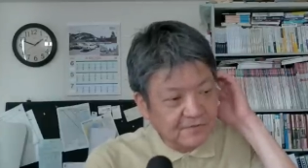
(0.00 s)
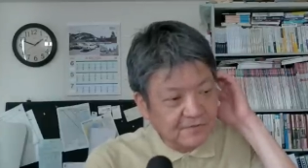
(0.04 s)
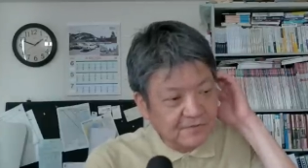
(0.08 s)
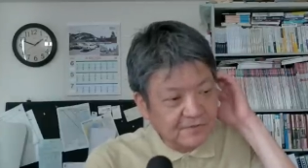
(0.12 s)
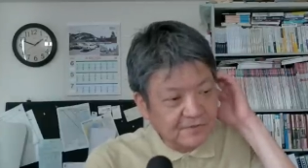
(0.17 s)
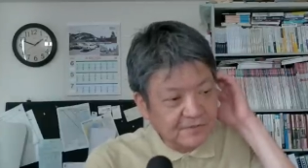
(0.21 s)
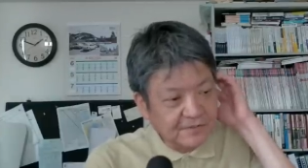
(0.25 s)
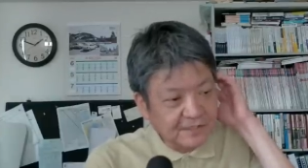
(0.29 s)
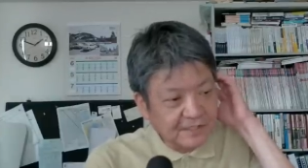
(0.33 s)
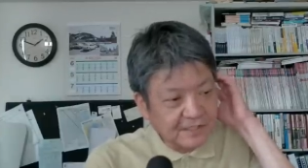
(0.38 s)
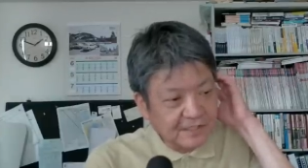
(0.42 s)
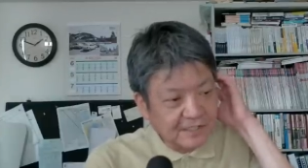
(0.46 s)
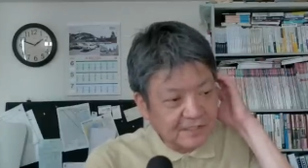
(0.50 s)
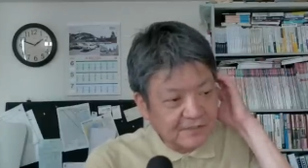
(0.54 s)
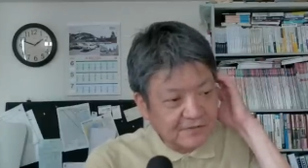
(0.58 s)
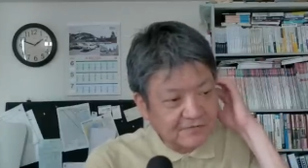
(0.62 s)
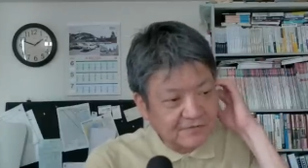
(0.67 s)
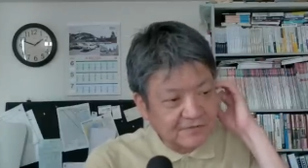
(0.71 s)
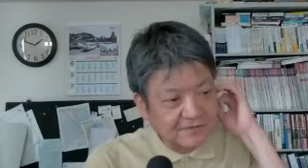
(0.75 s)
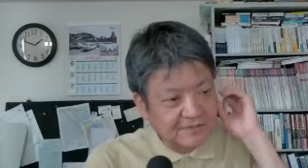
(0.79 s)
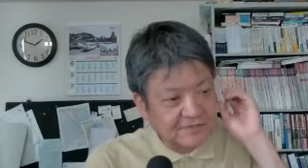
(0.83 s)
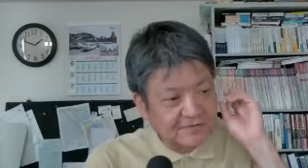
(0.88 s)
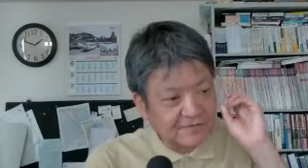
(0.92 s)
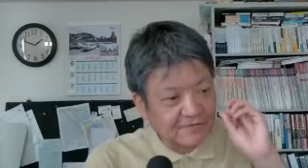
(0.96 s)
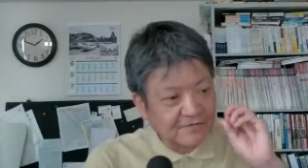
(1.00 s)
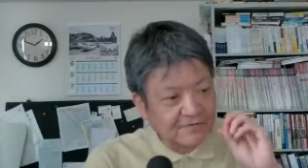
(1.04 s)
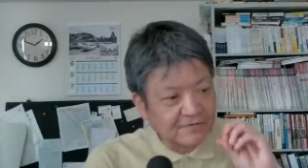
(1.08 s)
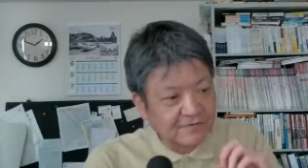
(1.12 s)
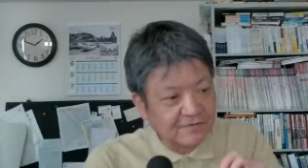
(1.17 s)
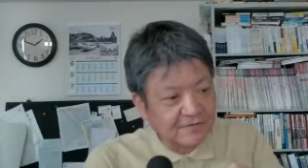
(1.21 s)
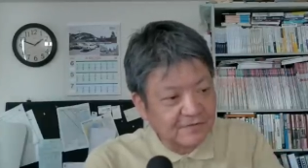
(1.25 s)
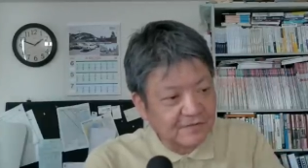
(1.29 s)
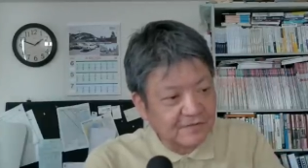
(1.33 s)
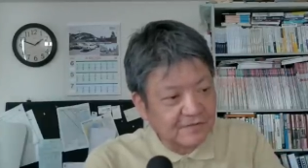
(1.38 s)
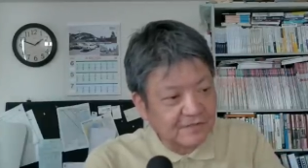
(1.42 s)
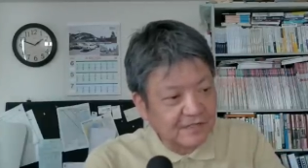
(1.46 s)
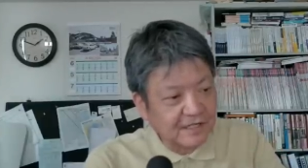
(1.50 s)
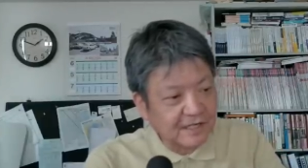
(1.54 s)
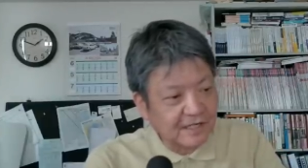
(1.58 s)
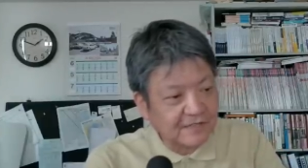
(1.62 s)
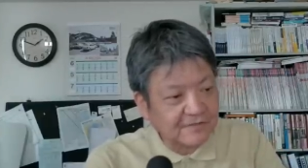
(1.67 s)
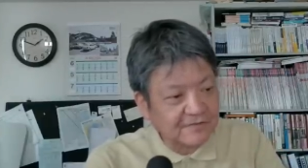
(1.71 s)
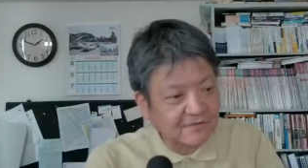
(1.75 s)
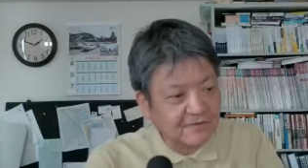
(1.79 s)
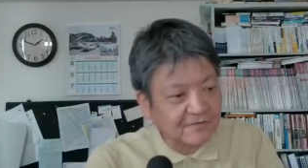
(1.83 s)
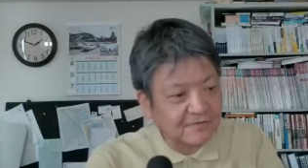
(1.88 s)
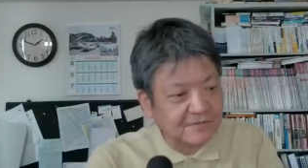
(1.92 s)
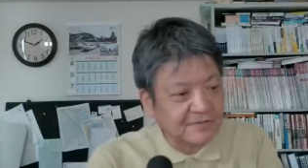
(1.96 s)
そして家族に残
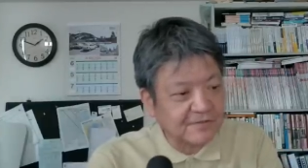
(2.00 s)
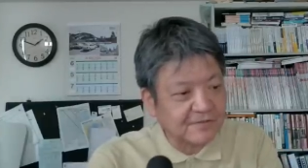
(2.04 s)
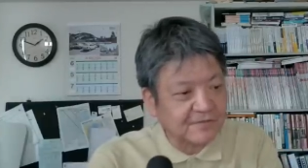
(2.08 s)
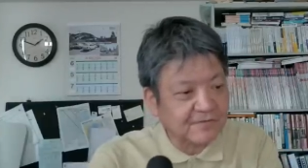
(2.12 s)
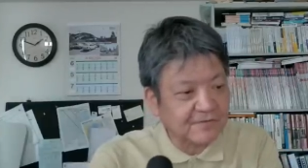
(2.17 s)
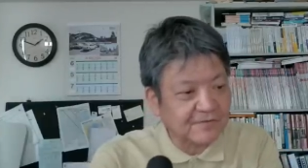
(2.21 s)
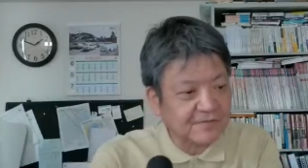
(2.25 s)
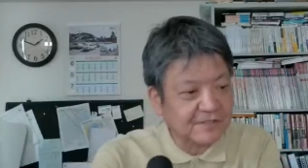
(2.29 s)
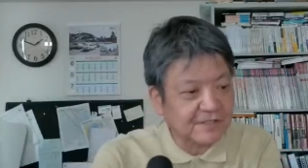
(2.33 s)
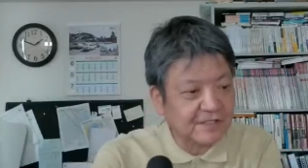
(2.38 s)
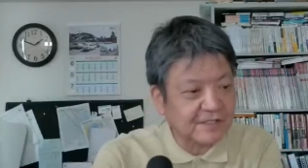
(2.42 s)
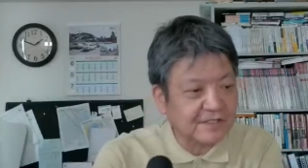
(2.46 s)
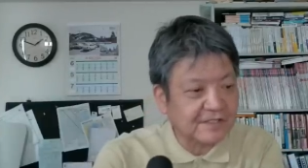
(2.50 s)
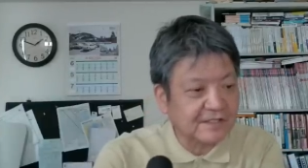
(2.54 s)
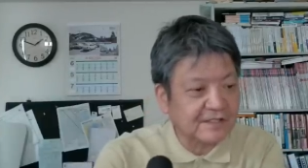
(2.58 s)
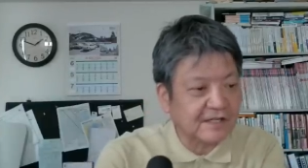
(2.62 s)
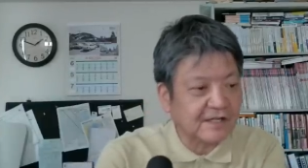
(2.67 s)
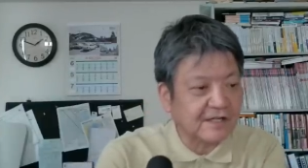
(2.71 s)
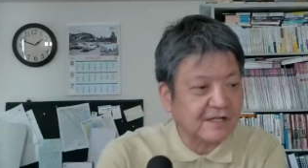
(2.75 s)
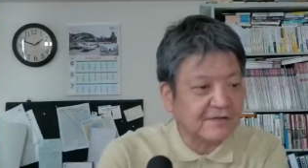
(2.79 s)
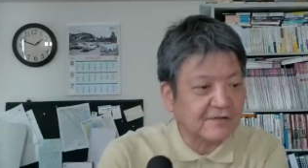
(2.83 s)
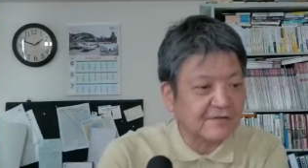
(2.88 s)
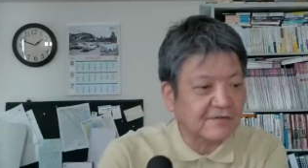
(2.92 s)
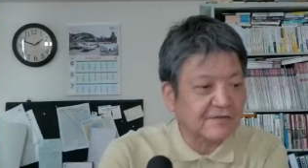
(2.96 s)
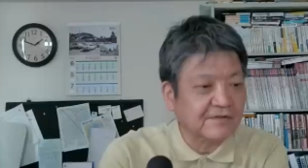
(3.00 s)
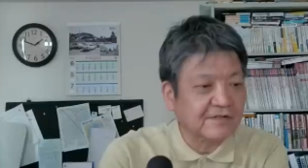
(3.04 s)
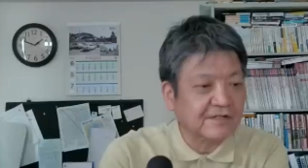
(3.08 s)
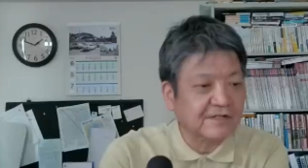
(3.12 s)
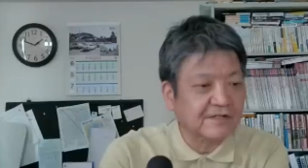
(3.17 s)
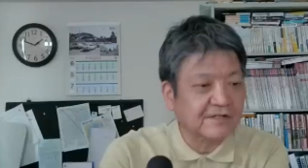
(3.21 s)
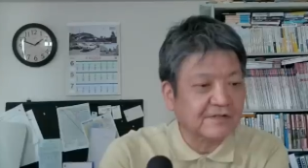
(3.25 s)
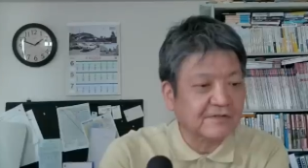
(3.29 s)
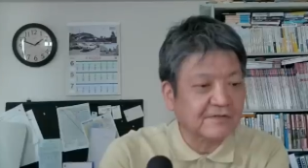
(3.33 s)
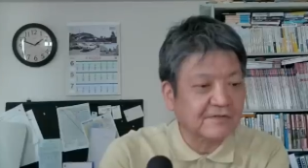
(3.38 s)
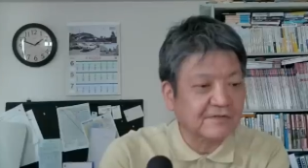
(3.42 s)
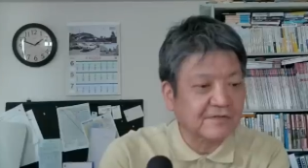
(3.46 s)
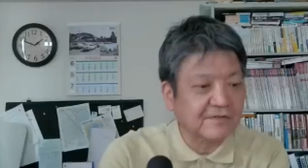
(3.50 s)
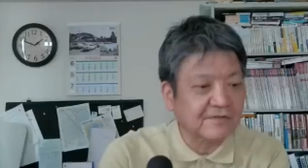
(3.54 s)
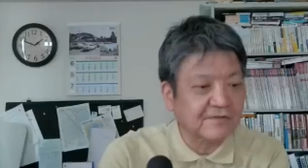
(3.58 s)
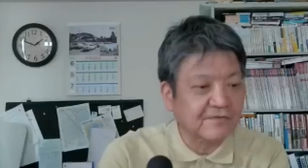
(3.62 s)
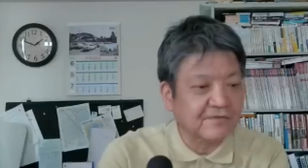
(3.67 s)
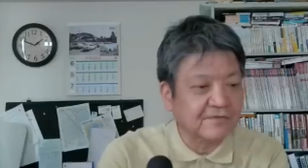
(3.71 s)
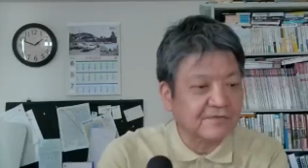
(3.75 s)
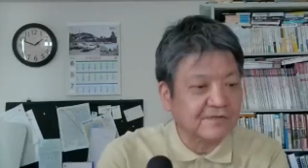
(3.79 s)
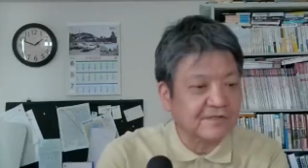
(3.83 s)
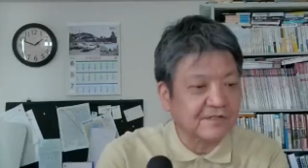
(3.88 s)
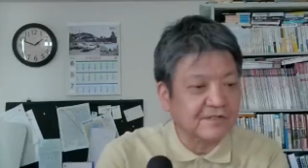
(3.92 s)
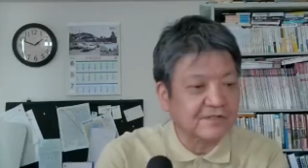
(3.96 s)
韓国に残してきた預金を日
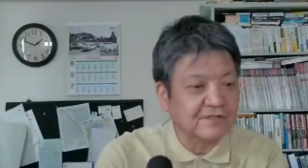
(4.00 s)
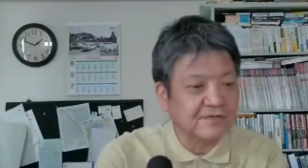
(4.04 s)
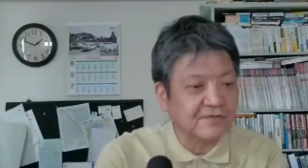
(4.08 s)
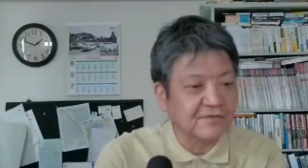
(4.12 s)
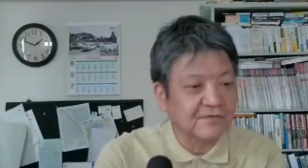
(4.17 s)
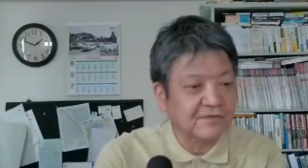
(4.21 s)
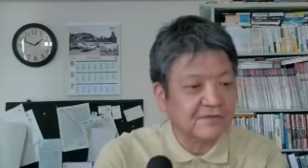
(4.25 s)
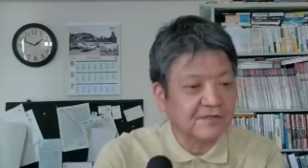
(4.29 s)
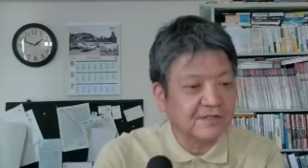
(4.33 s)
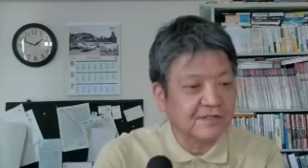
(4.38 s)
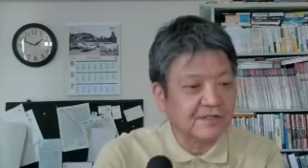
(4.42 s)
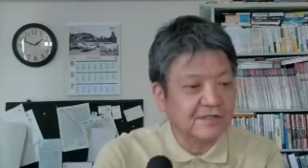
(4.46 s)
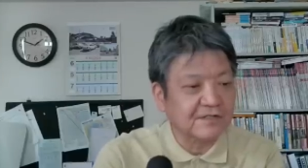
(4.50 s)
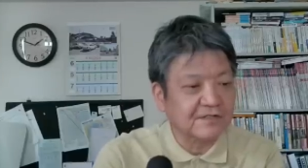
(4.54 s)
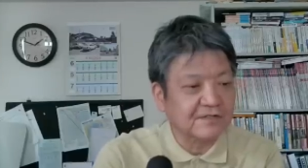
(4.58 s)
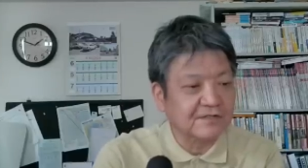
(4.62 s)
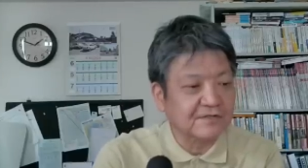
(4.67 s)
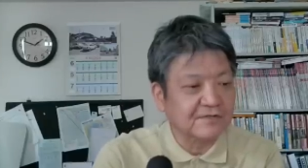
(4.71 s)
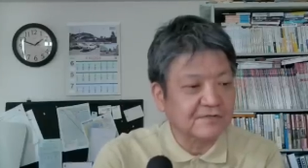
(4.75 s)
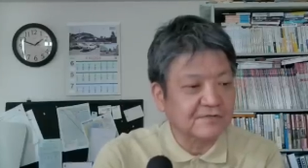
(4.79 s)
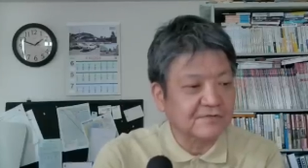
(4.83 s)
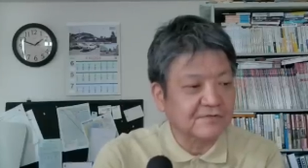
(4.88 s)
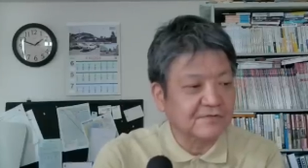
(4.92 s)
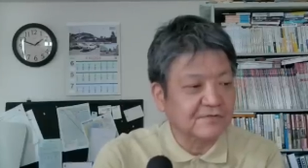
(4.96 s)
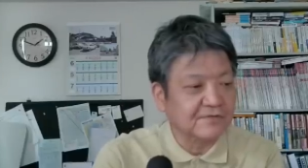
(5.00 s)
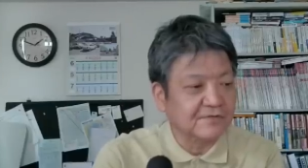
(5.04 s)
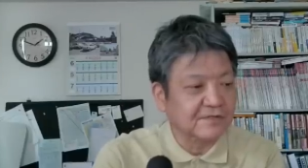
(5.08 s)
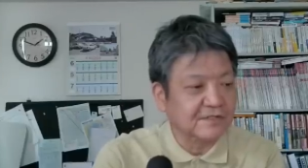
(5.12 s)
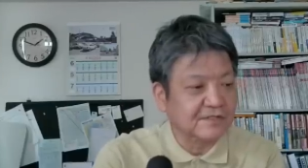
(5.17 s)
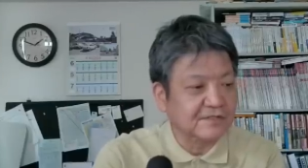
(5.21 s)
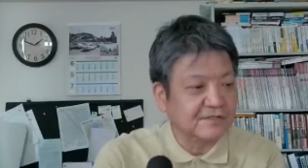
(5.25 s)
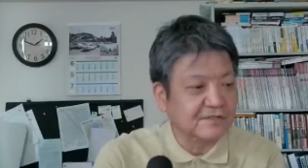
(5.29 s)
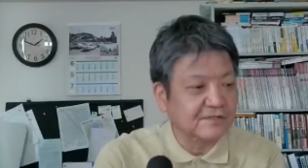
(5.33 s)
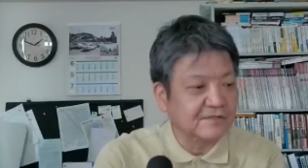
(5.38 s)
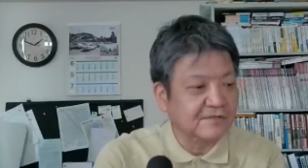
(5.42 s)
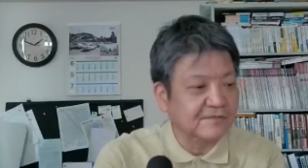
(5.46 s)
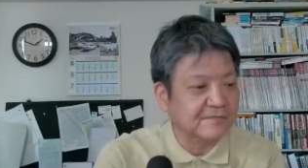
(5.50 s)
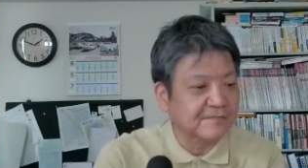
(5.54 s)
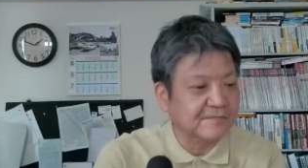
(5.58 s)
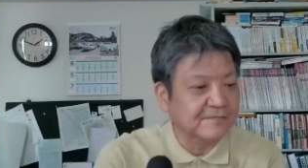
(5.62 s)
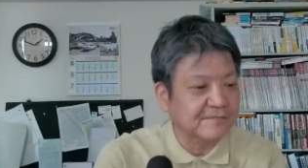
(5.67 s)
本に送金することですと。